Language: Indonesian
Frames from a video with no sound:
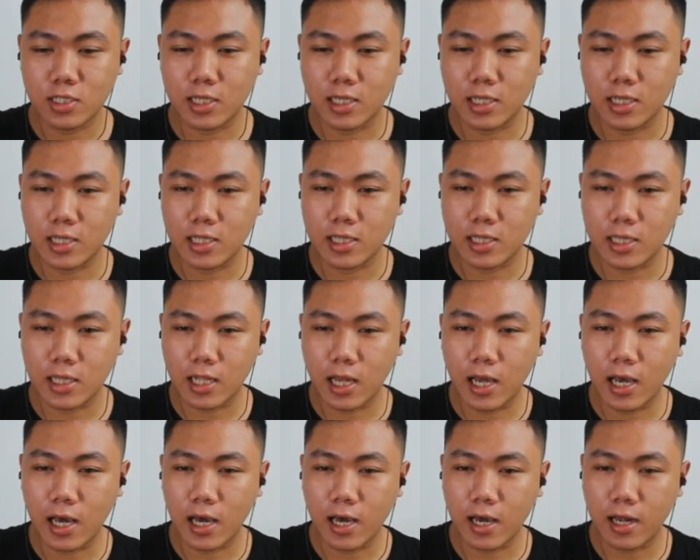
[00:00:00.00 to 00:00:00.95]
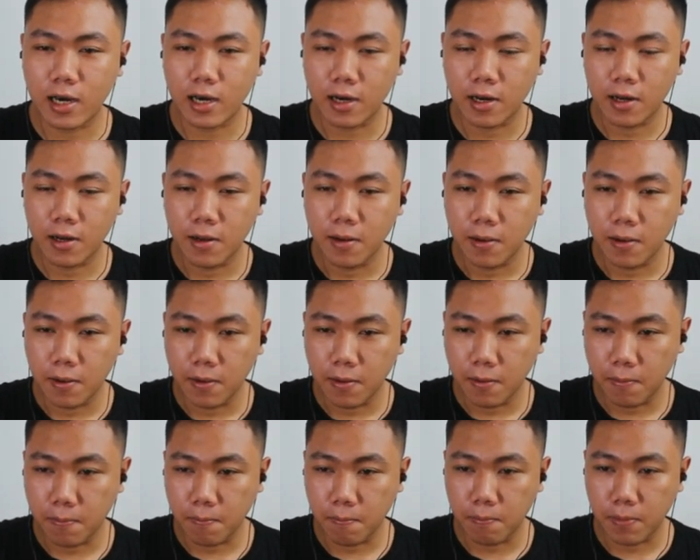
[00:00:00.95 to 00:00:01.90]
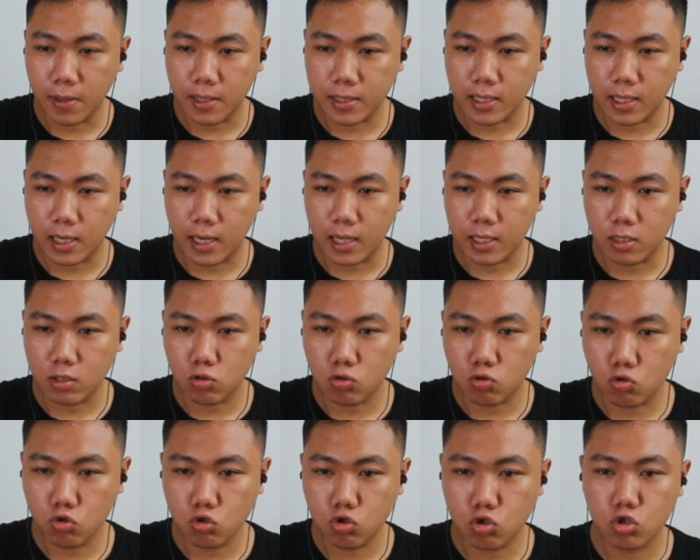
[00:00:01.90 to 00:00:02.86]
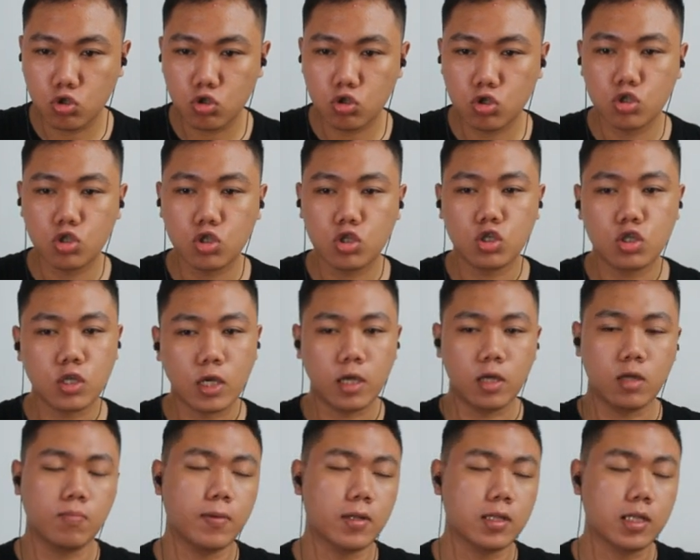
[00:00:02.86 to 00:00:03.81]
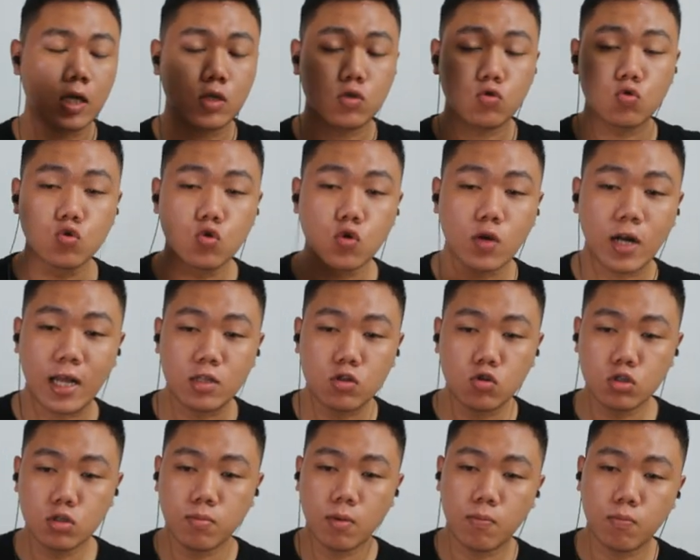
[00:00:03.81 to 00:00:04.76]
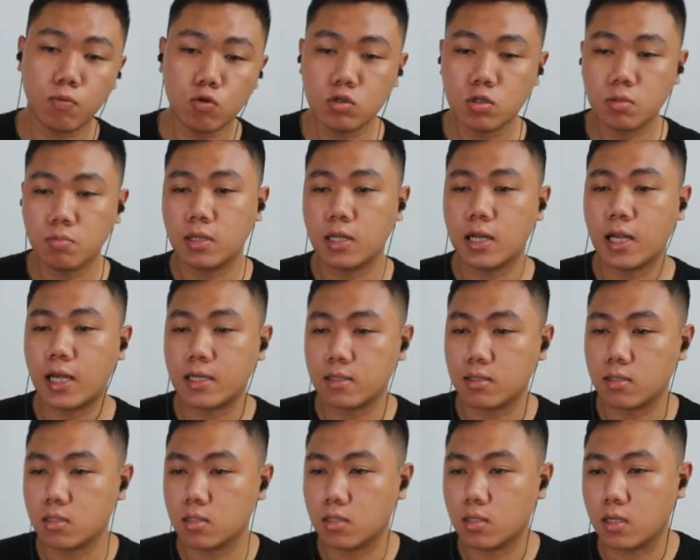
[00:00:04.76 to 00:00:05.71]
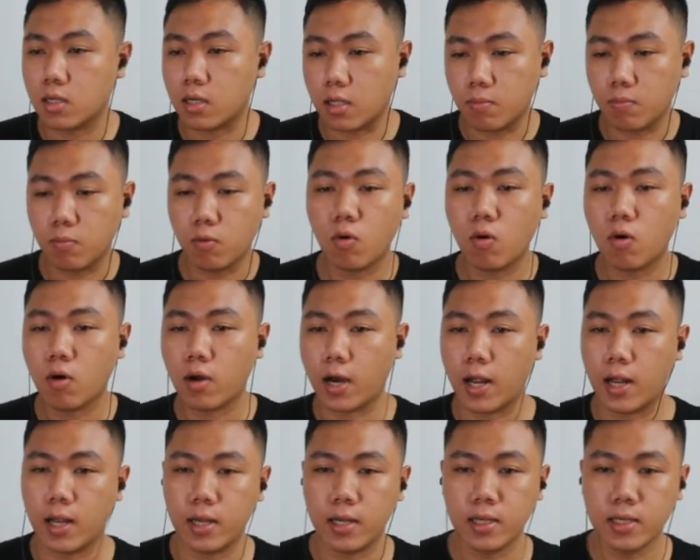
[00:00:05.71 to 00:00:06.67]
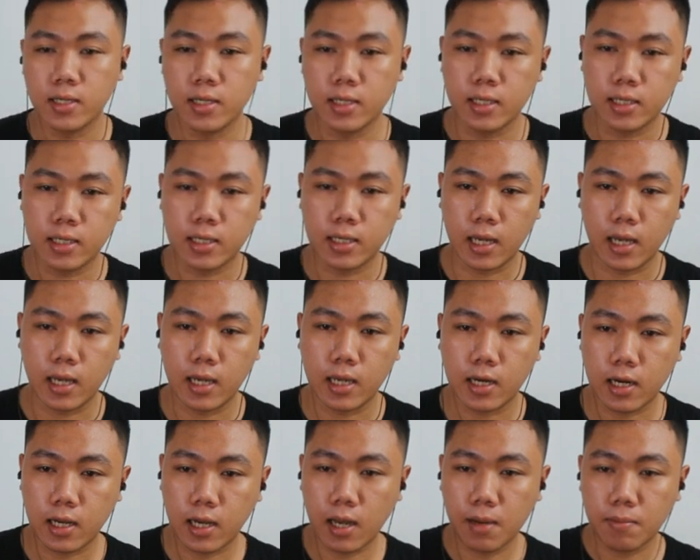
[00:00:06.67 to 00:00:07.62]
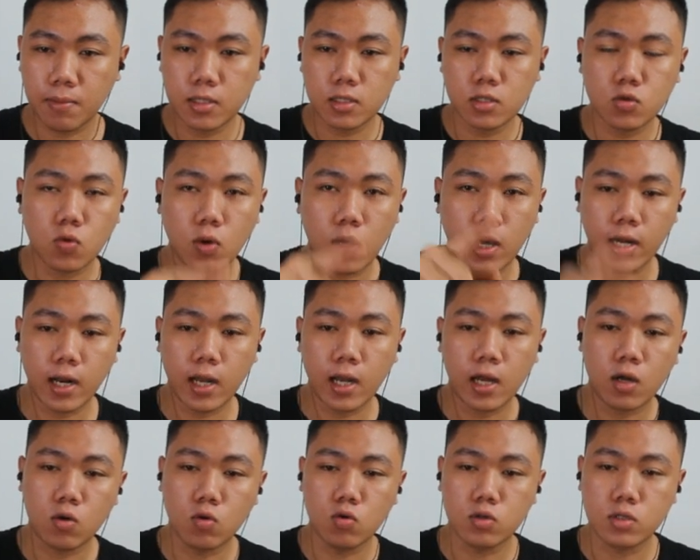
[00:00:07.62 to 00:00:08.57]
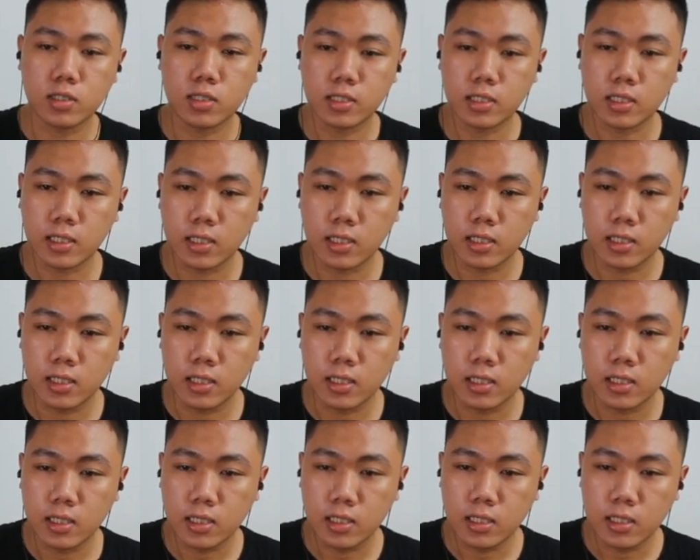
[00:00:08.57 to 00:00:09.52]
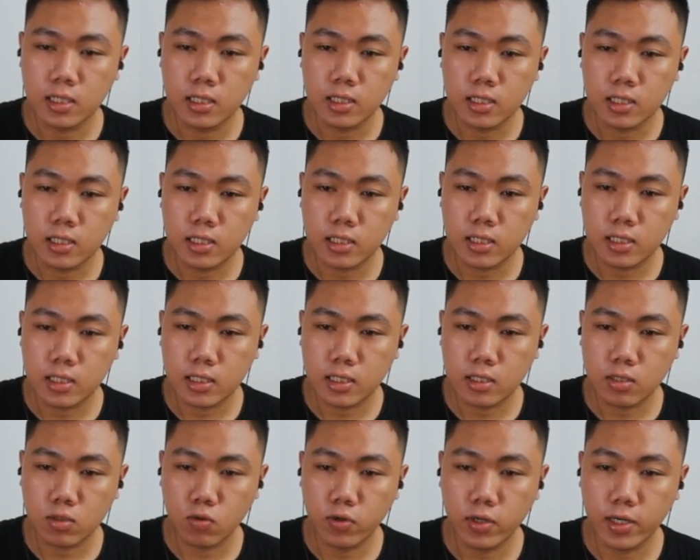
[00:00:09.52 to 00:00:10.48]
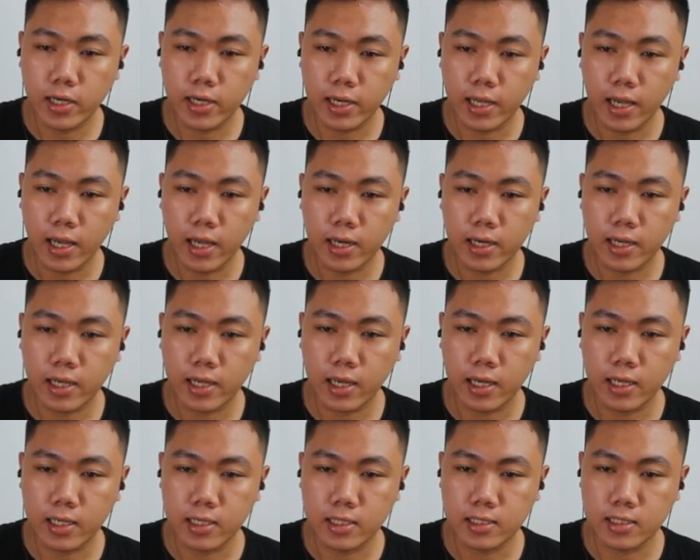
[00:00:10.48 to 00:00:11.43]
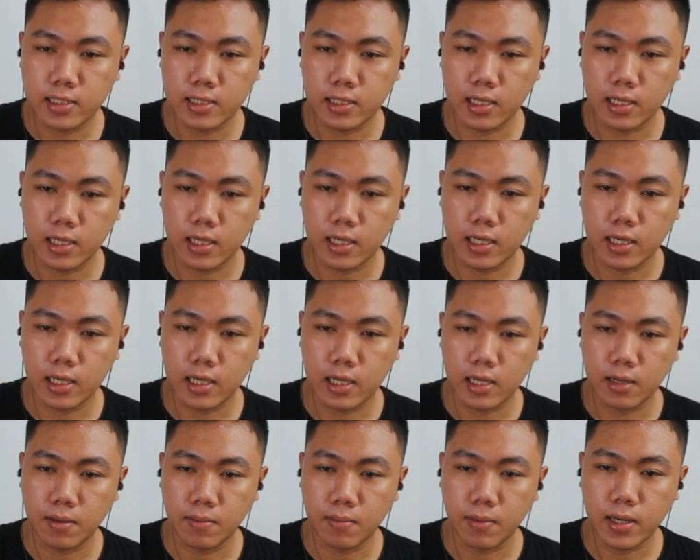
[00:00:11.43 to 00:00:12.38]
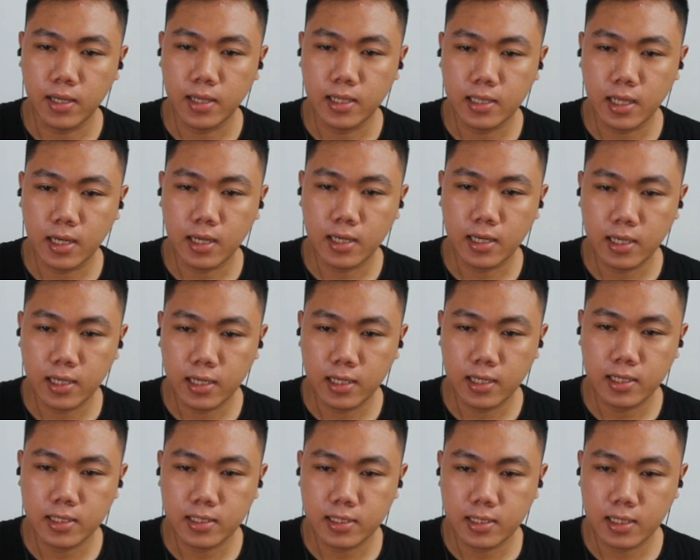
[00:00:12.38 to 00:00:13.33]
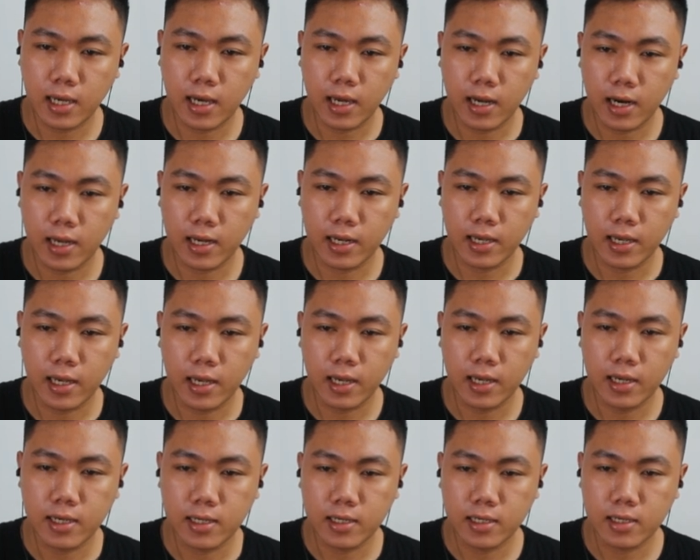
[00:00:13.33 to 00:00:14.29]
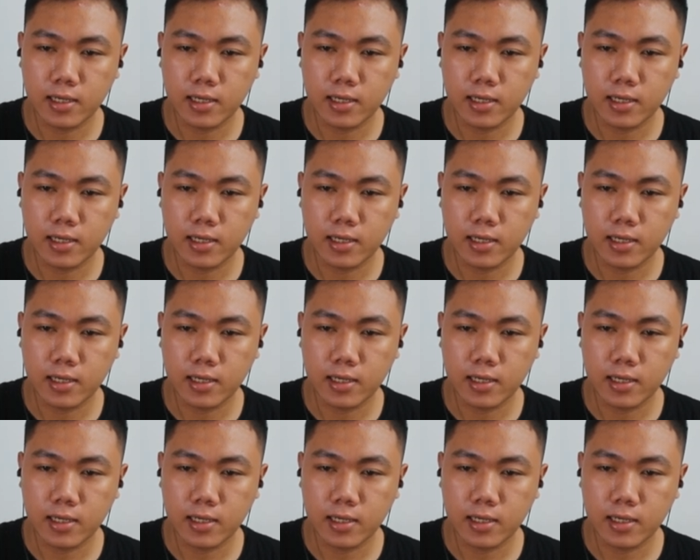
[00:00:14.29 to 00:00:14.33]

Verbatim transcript: sekitar 400 eh 400 759 ribu orang. Nah, rekaman suara Gus Udin ya, nih guys. Nah, mari kita klik sekarang ya